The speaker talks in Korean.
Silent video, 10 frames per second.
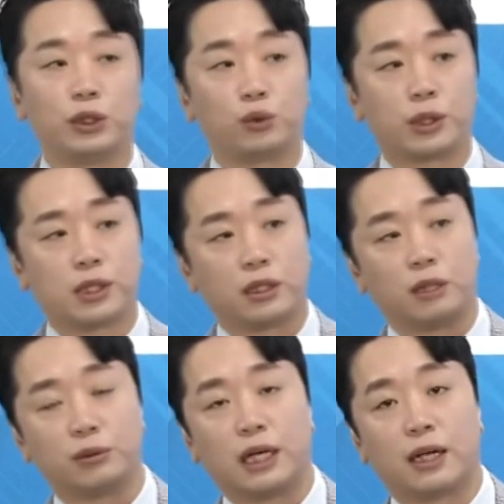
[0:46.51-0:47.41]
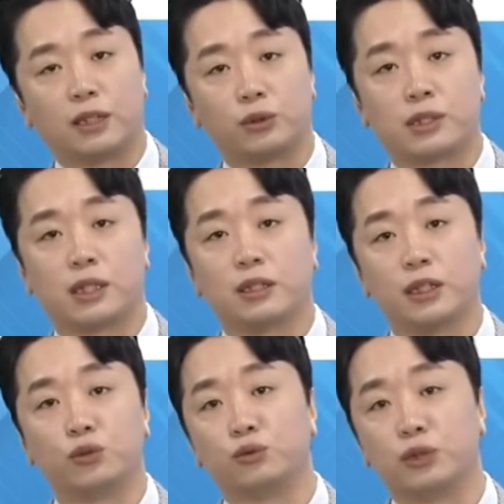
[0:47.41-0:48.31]
위쪽에 사는 것보다 아래쪽에 사는
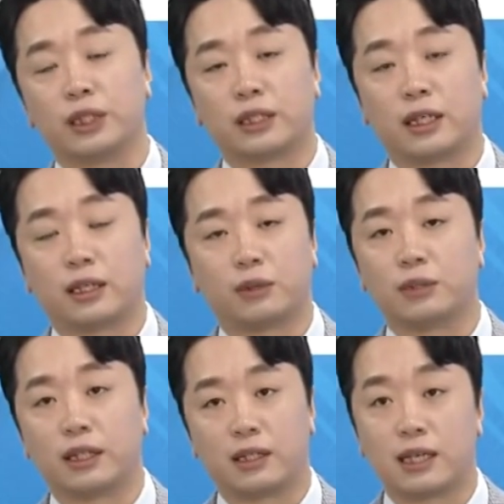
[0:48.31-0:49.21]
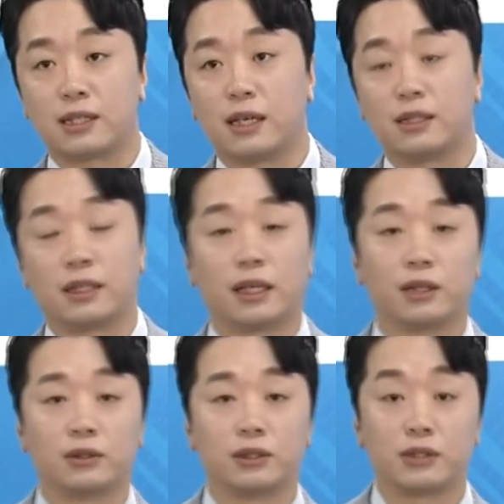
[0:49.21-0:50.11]
게 유리하다라고 이야기를 항상 할 때가
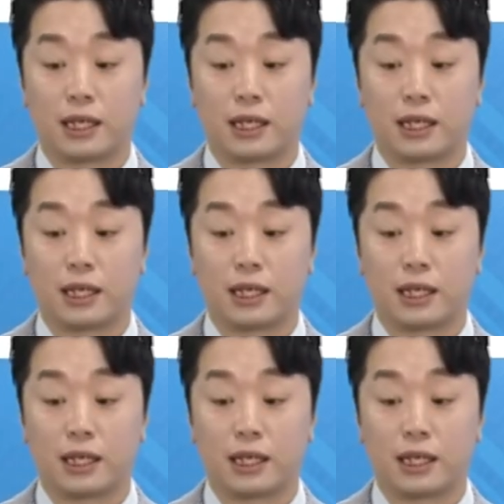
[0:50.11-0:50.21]
있거든요.